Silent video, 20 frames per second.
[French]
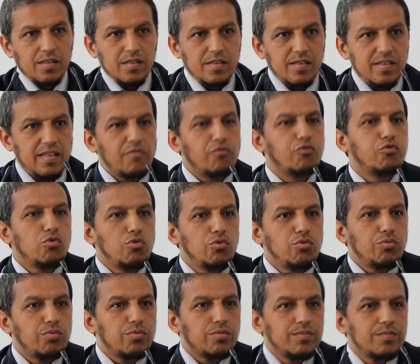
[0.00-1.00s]
c'est
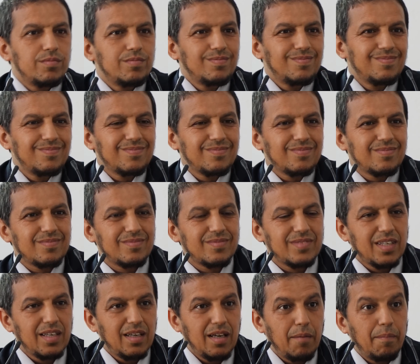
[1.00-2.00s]
voulu
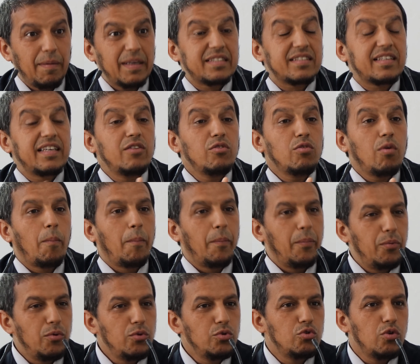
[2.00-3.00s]
parce qu'ils n'ont
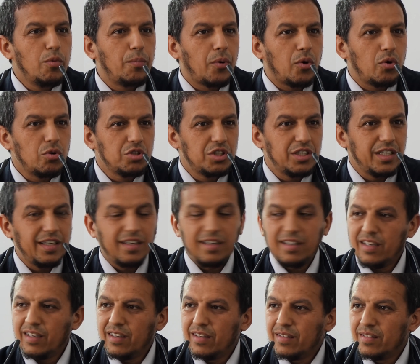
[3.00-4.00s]
plus de projet
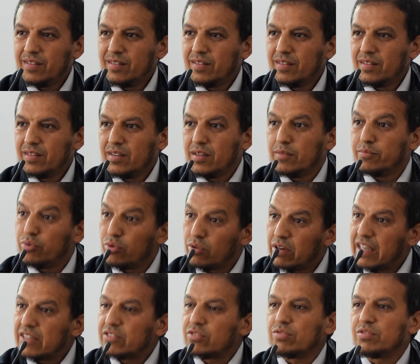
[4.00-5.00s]
pour
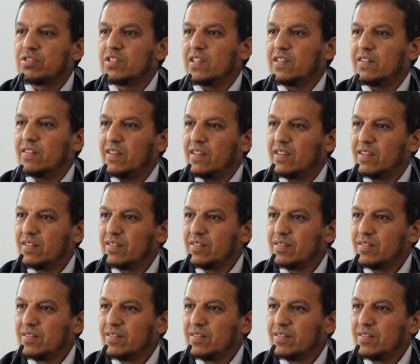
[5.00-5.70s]
la société.